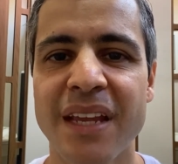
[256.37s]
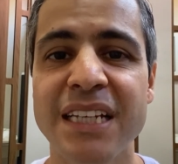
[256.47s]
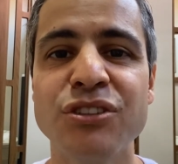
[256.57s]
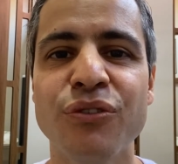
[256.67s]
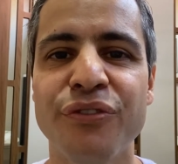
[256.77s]

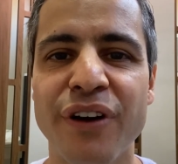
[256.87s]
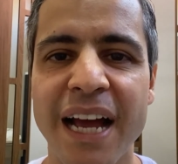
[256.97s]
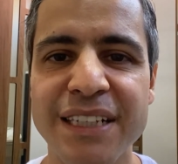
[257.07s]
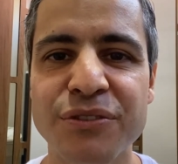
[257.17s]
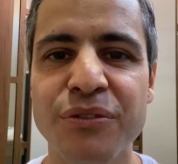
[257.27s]
Isso
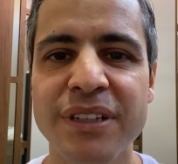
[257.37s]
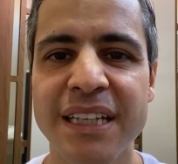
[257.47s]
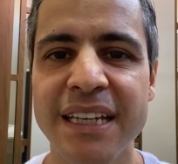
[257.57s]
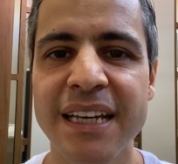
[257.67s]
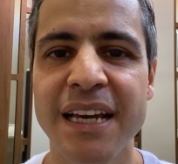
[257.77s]
faz com
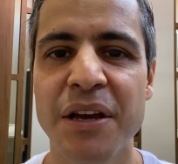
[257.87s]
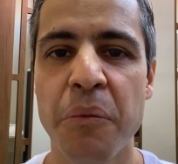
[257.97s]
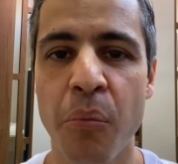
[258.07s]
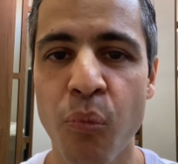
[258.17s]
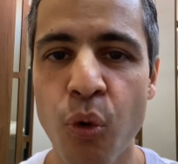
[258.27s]
que
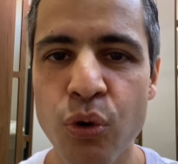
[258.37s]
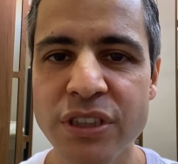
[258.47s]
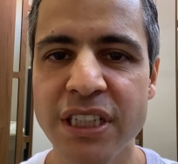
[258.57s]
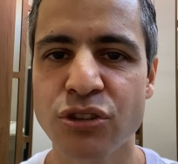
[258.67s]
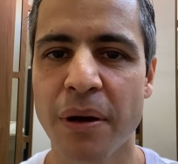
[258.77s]

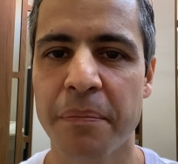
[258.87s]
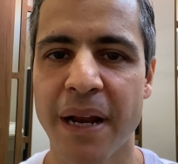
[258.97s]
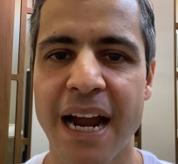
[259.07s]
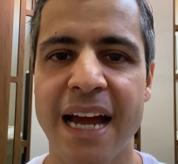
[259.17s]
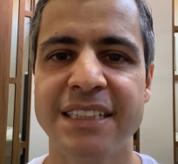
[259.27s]
mude a sua
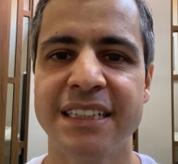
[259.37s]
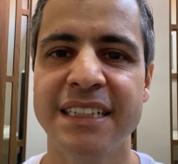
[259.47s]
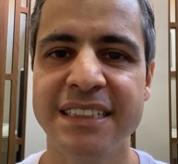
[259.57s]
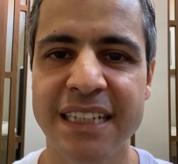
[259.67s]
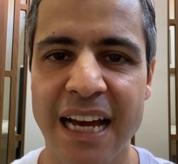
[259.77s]

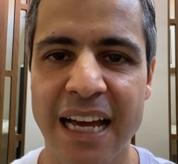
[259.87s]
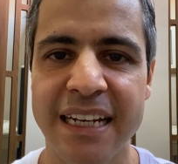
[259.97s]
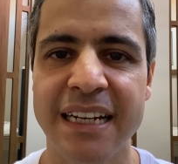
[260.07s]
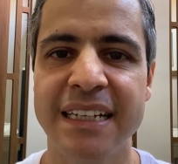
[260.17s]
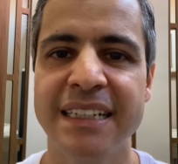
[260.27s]
prática
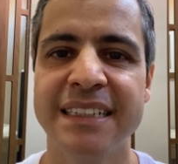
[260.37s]
diária